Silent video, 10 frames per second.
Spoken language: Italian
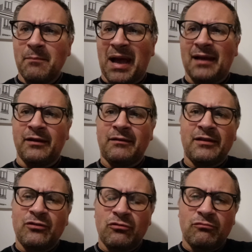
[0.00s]
Ma
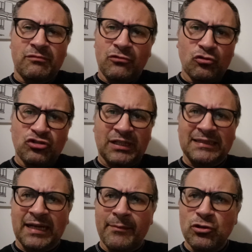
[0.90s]
eh, non si
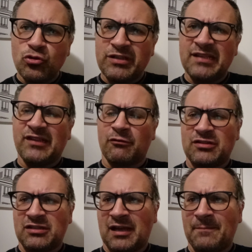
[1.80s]
renderebbe giustizia
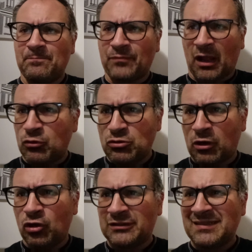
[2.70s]
questa a questo
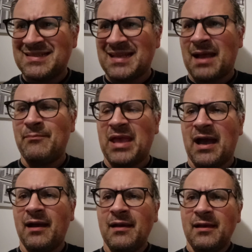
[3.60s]
La corda di
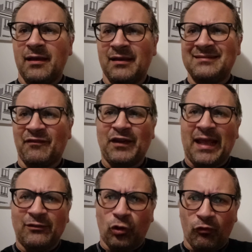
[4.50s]
sabbia eh,
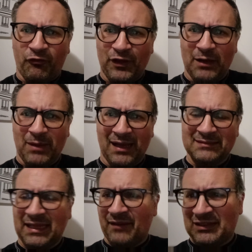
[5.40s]
definendolo un film
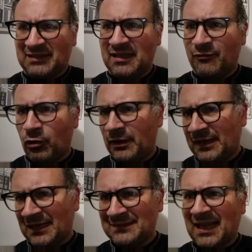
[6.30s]
derivativo.
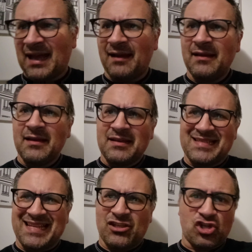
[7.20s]
In realtà
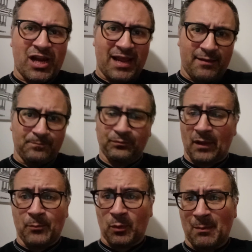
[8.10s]
se c'è
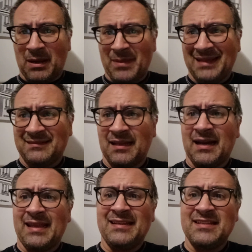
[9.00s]
probabilmente
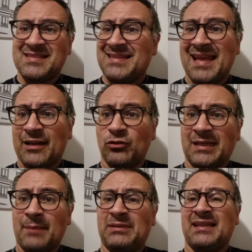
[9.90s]
la, il desiderio
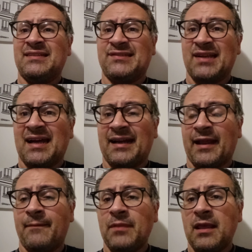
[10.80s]
di
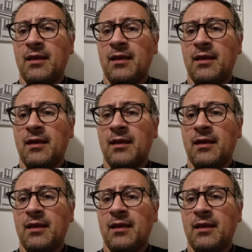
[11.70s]
capitalizzare